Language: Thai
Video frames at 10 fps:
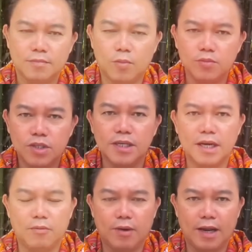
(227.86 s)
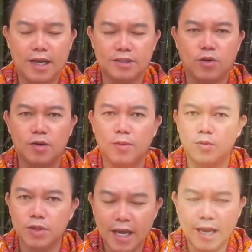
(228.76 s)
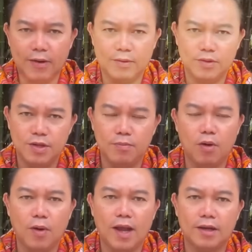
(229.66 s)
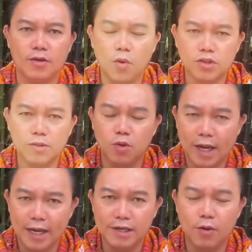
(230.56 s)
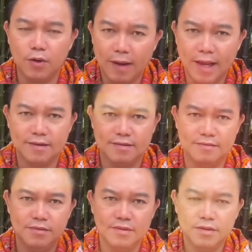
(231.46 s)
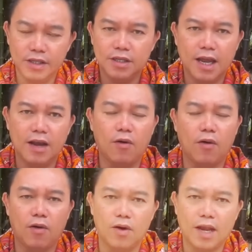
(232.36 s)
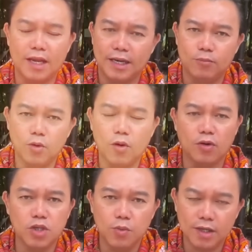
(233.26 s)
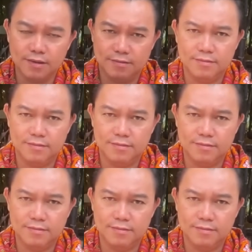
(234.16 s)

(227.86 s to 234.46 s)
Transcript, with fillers: ผมเชื่อว่าหลักสอนที่พระพุทธเจ้าที่บอกว่าทุกสมุทัยนิโรธมรรคนี่คือทางออกของการดับทุกข์ของชีวิต